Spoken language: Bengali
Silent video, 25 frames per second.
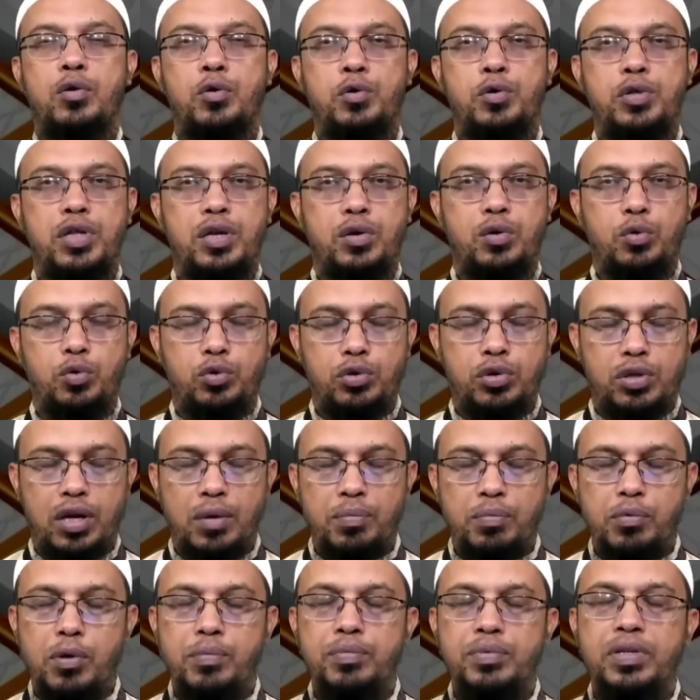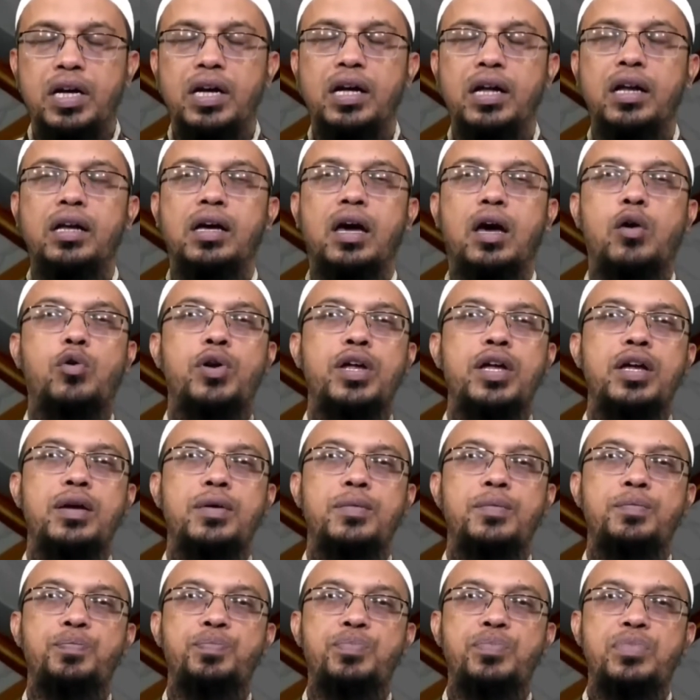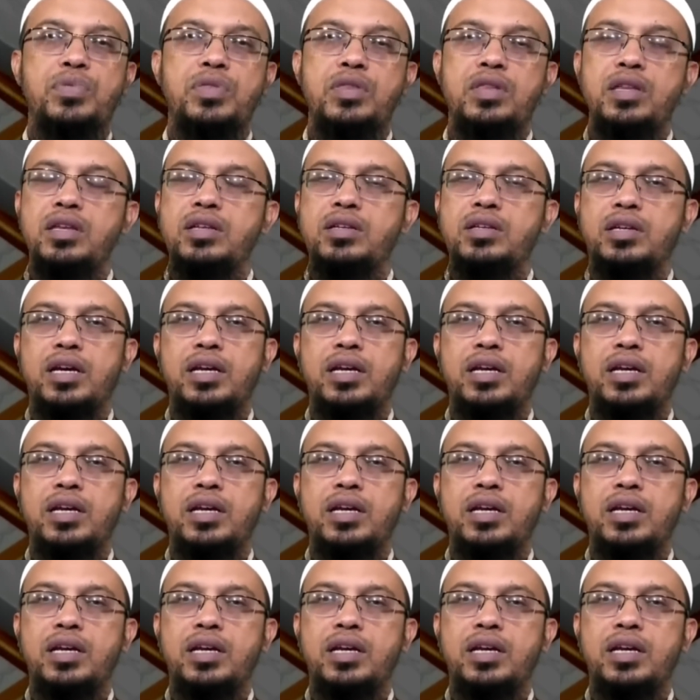রোদের উত্তাপ কম থাকার কারণে তিনি